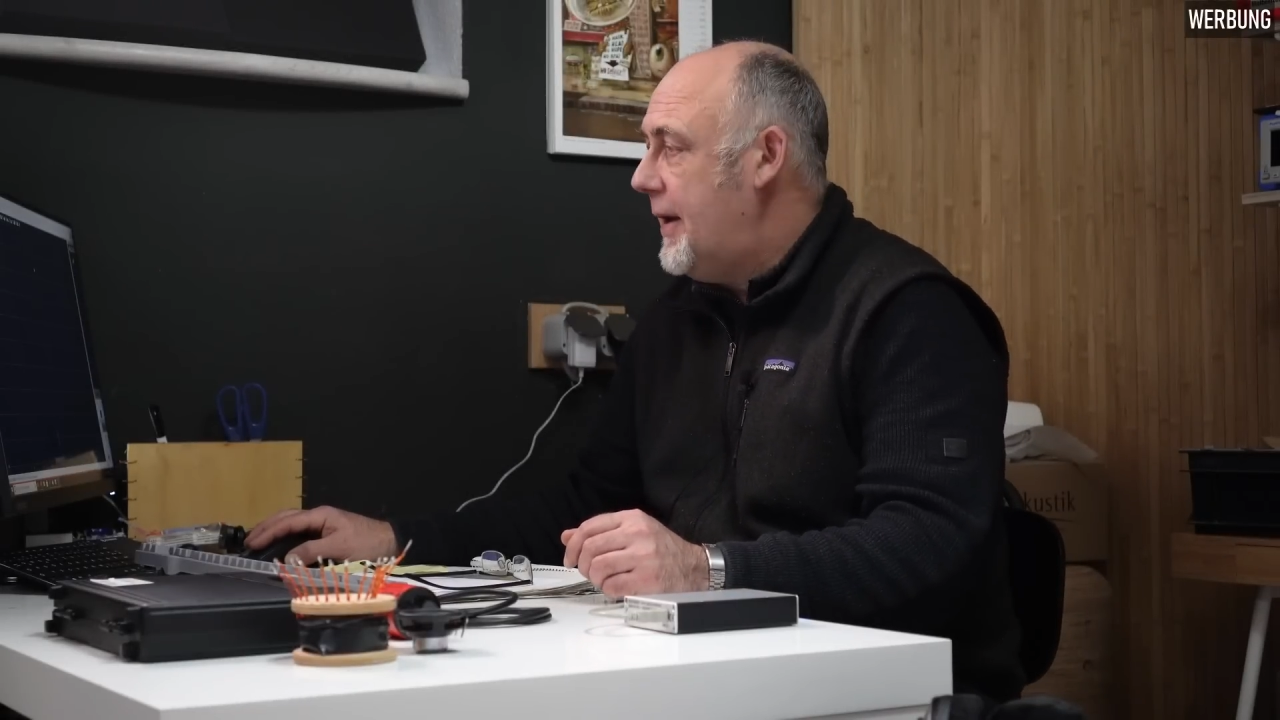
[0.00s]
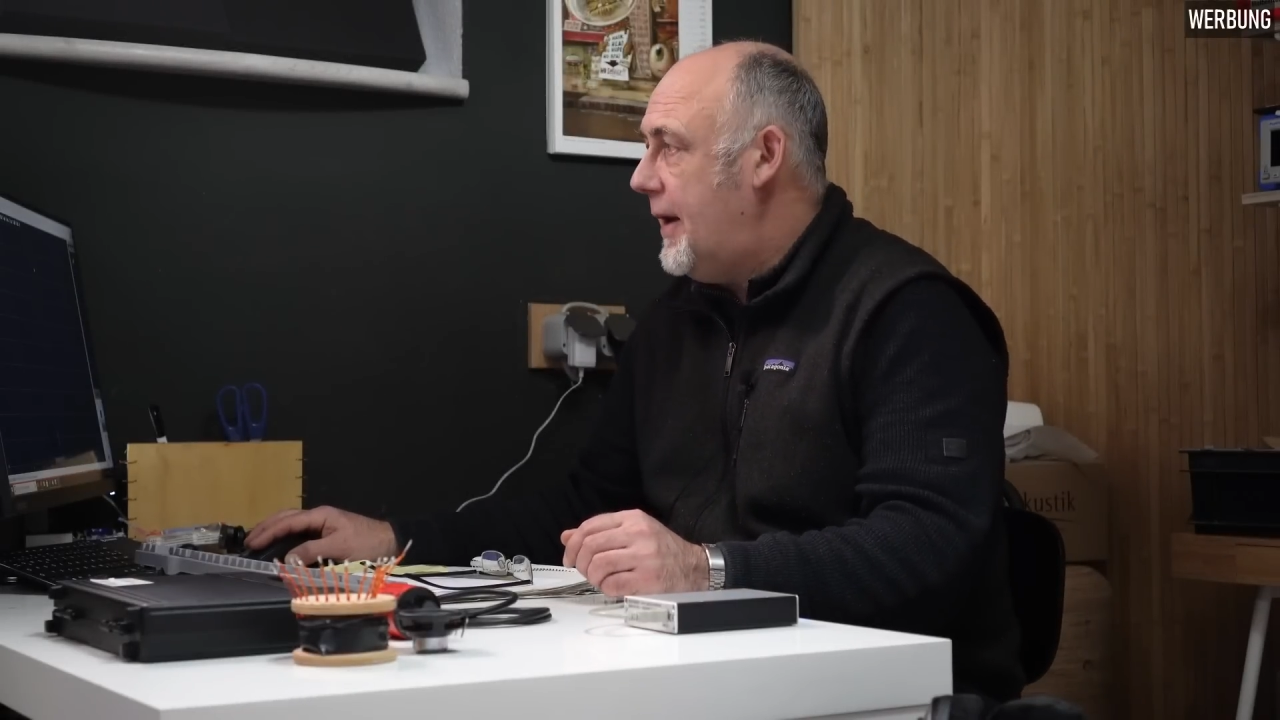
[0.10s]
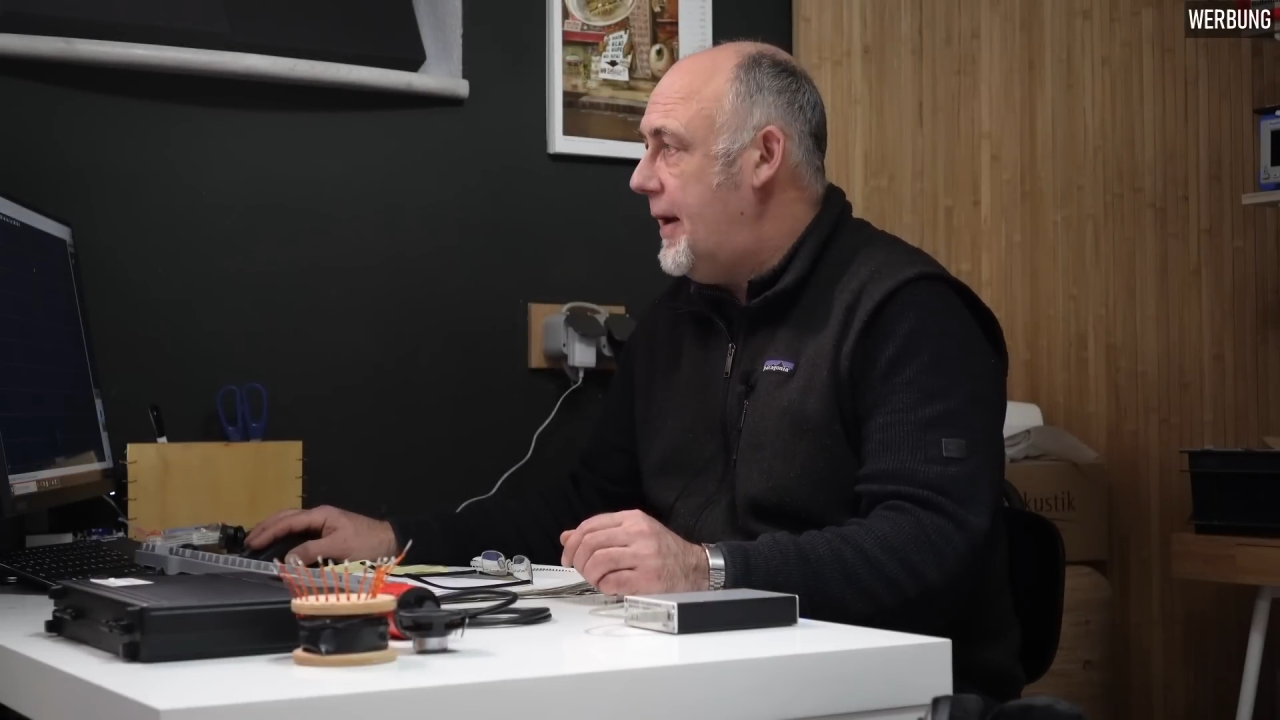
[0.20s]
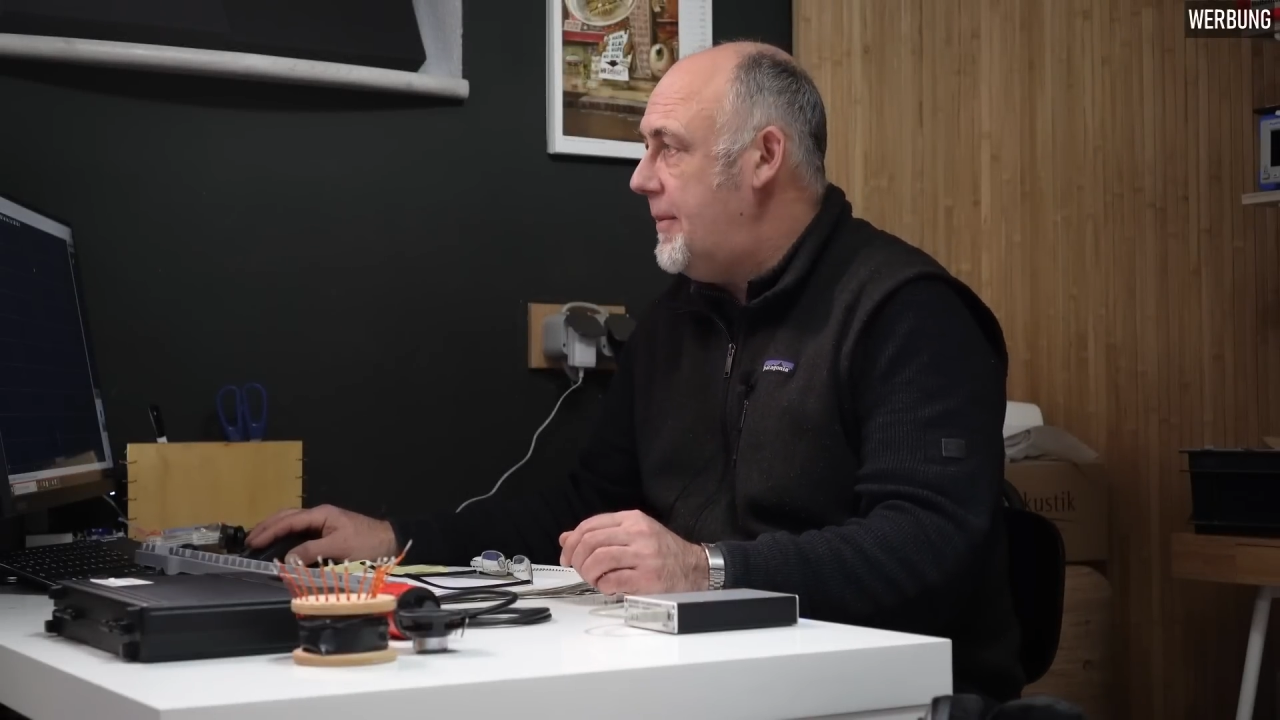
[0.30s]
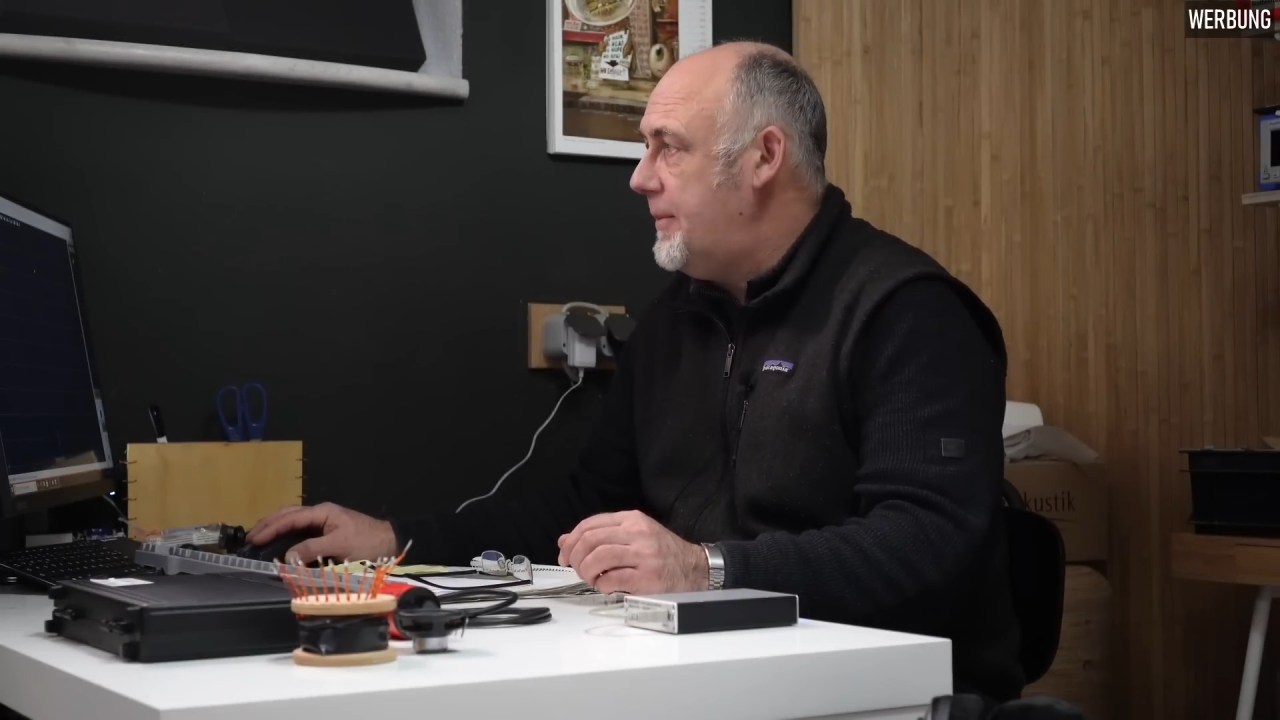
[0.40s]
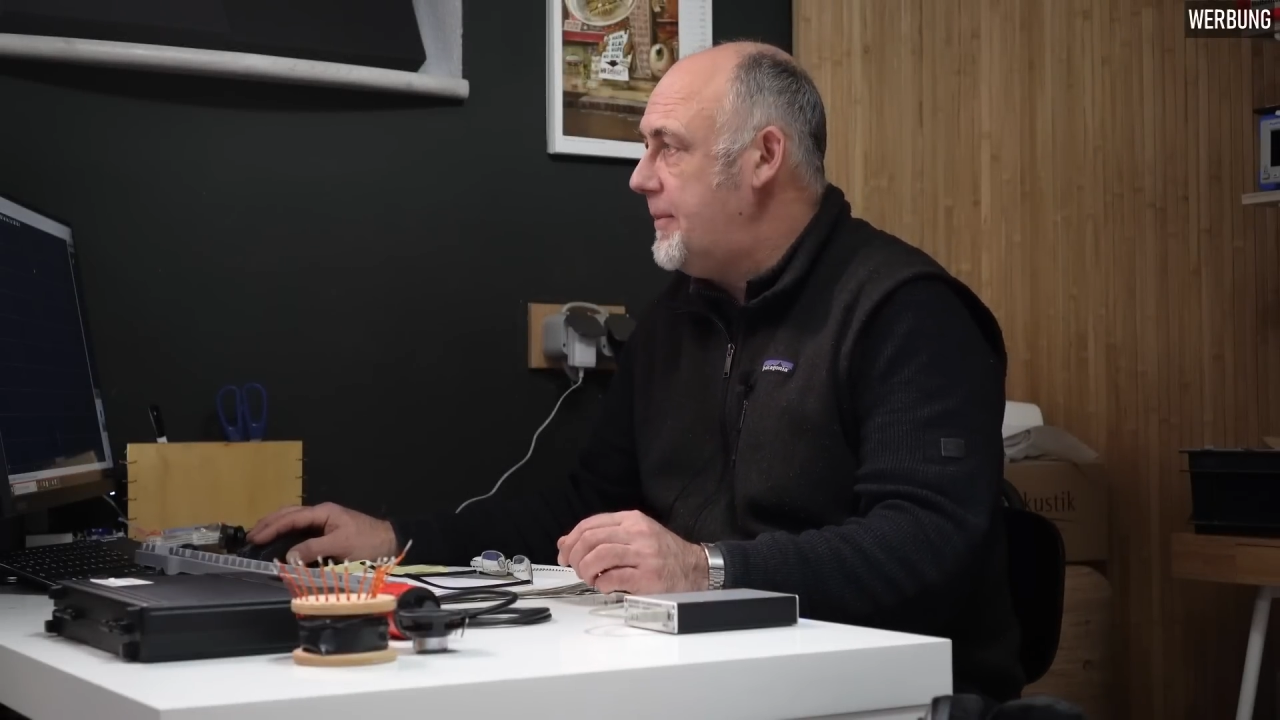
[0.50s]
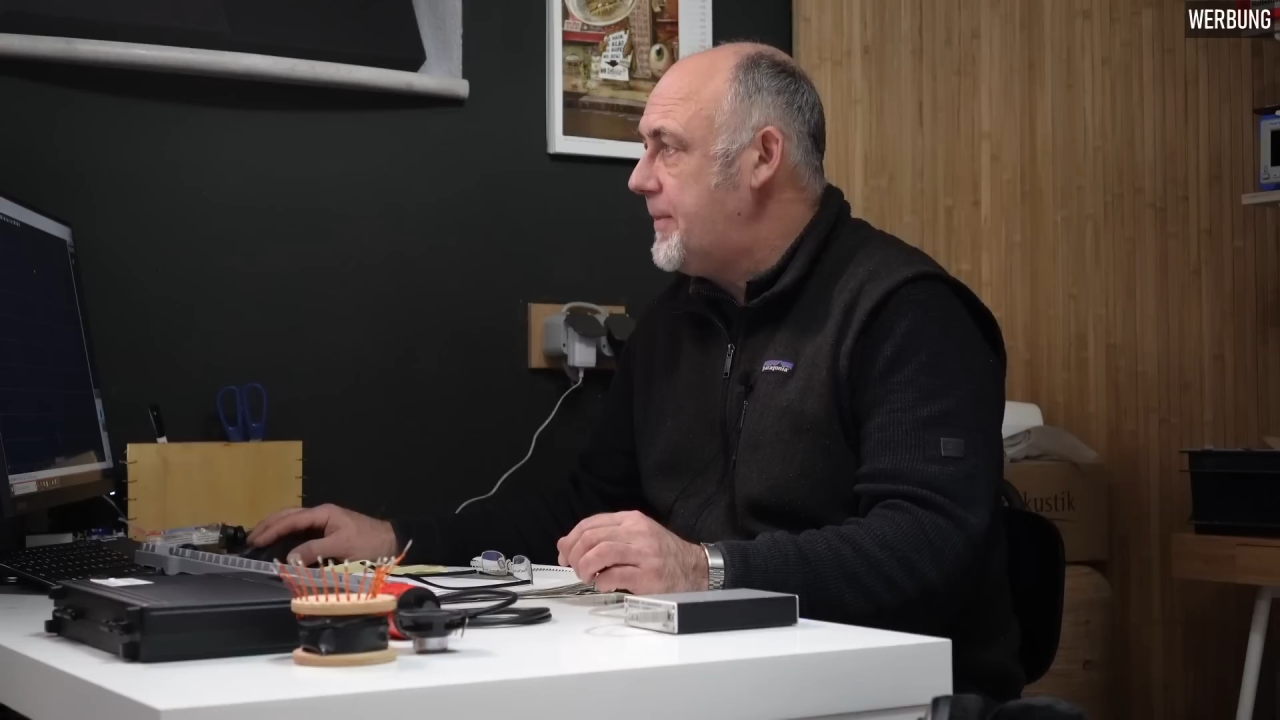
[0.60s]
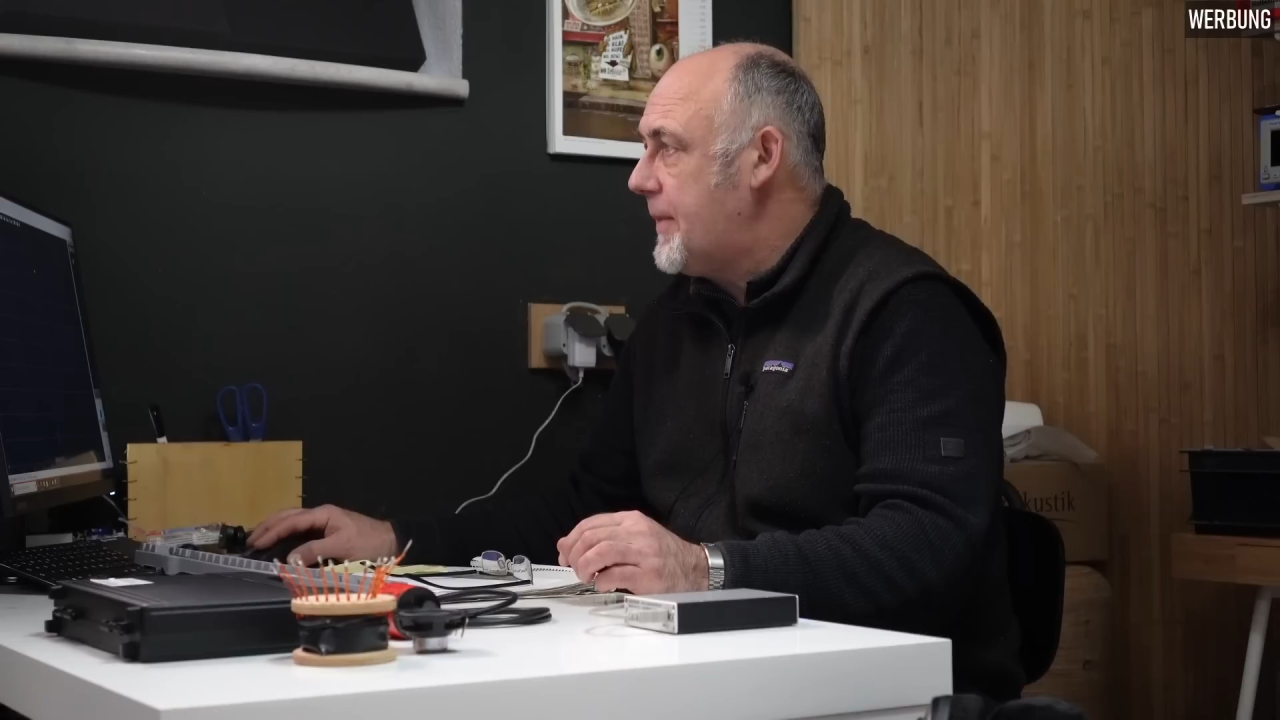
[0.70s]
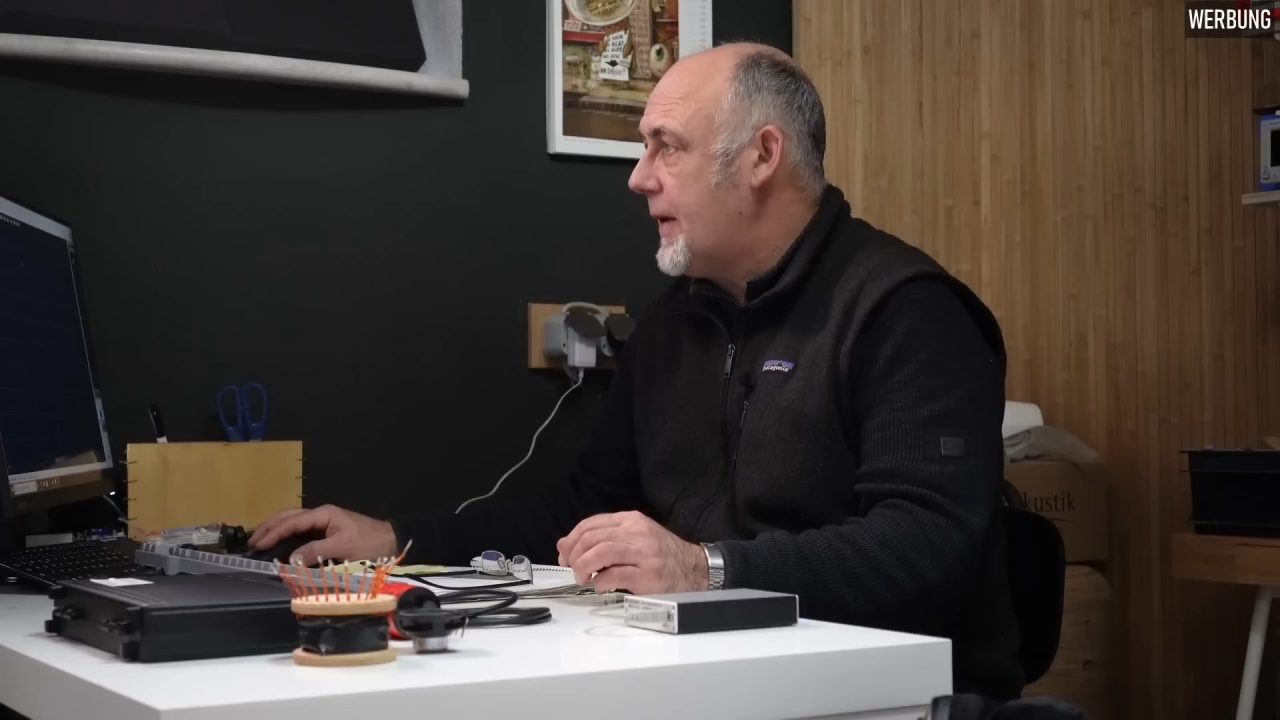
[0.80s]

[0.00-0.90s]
Ähm,